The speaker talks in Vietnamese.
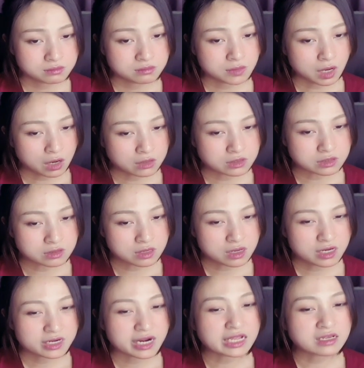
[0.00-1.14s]
hơn nữa
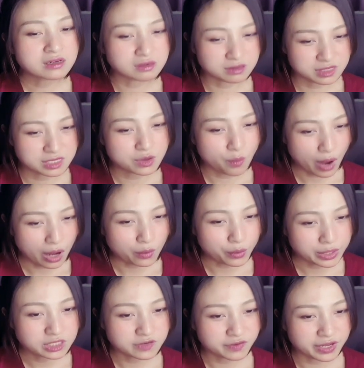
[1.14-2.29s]
đánh cực kỳ quả quyết
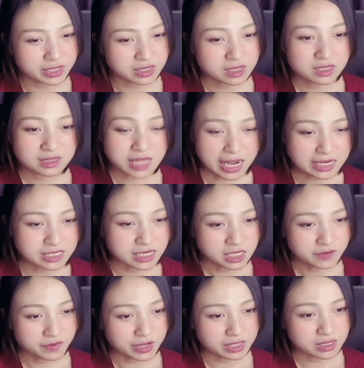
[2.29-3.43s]
như vậy tàn nhẫn như
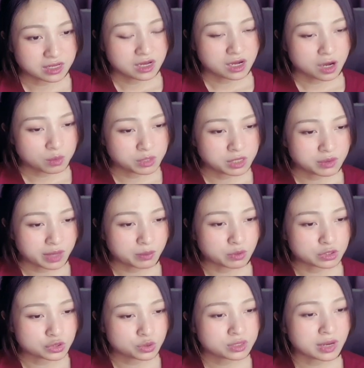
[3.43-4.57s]
vậy không lưu lại một
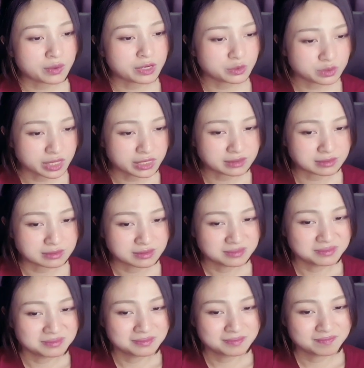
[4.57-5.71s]
chút nào lưu tình
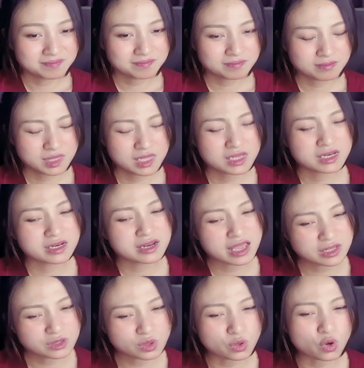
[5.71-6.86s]
đến
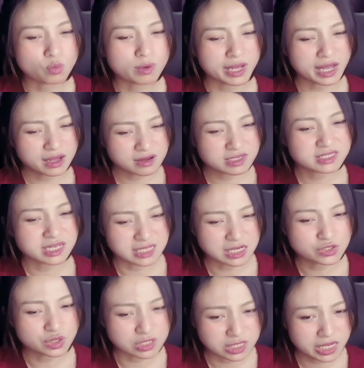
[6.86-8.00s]
tột cùng là các ngươi xảy ra
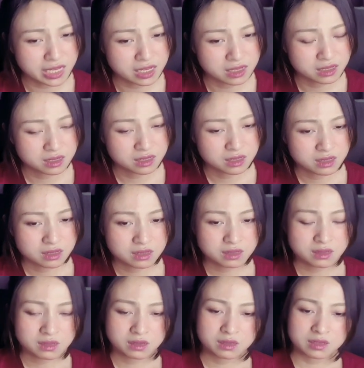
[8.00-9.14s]
chuyện gì
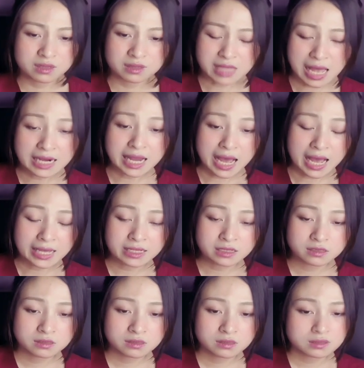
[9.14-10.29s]
ta là ai
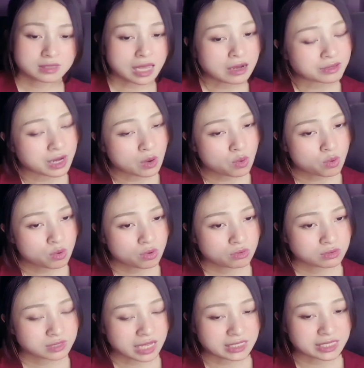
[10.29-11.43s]
ta ở đâu
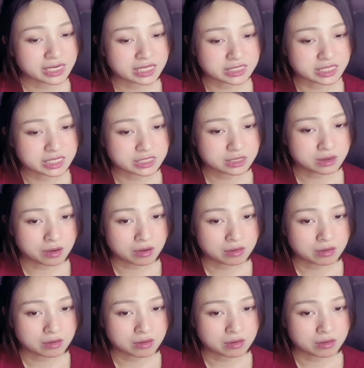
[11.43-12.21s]
ta tên là gì chứ